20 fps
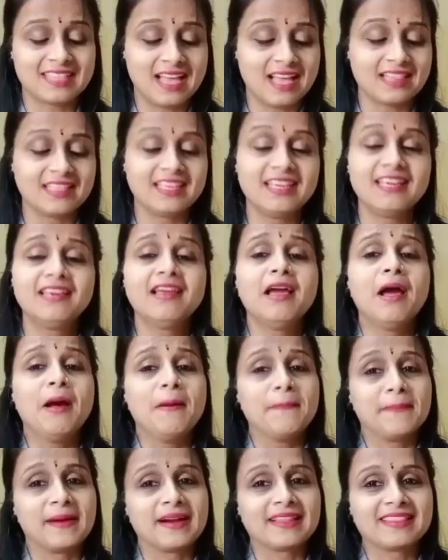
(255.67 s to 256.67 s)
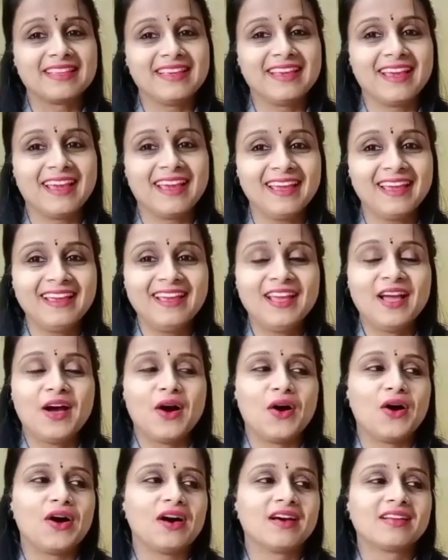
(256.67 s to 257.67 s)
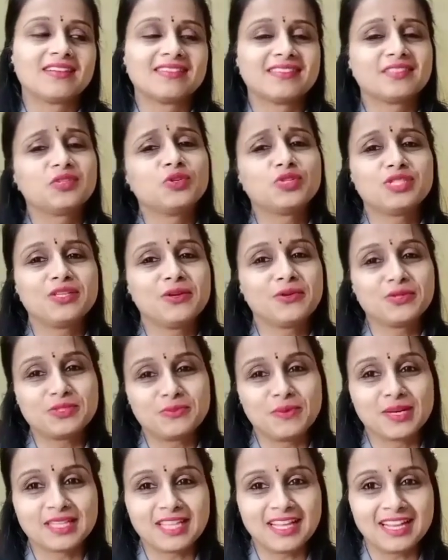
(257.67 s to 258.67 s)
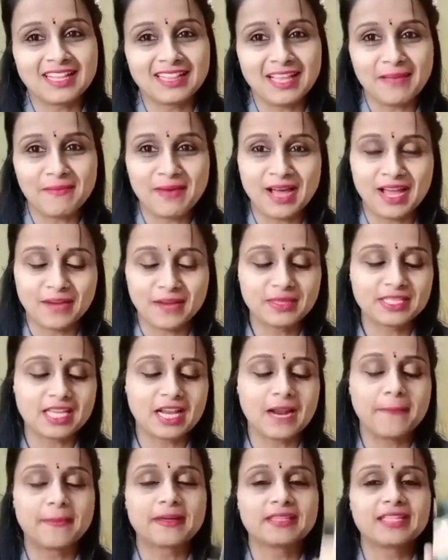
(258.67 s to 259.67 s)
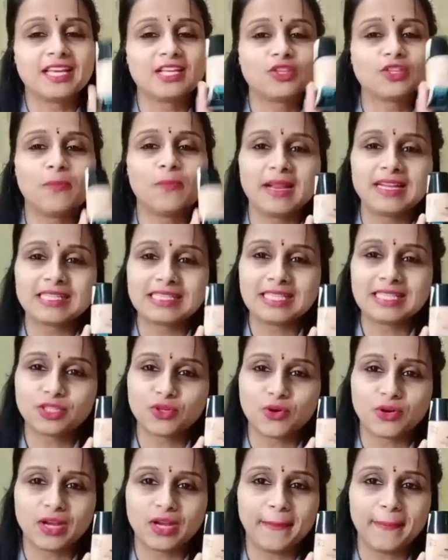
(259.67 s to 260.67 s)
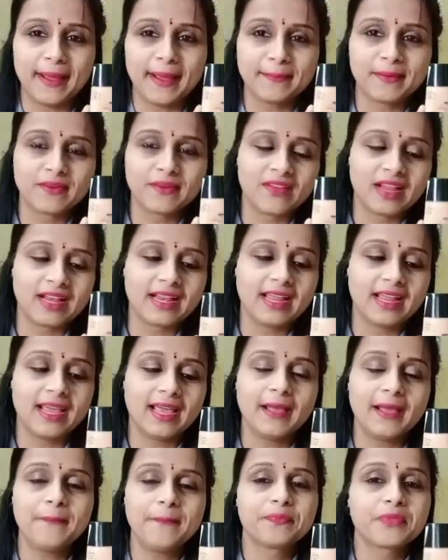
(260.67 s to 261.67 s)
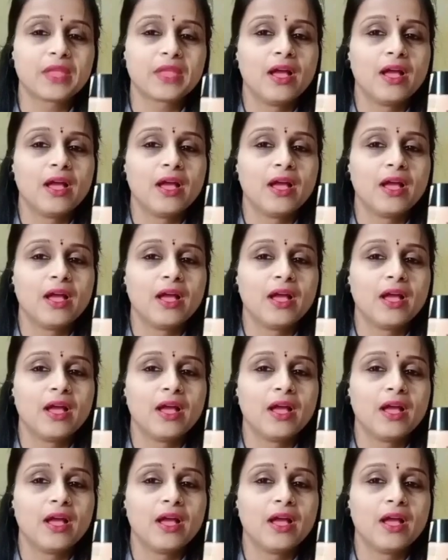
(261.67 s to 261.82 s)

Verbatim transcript: शादी पड़ती है और कुछ ना कुछ पड़ता रहता है बाहर भी जाना पड़ता है तो मैंने इसलिए छोटा पैक मंगवा लिया है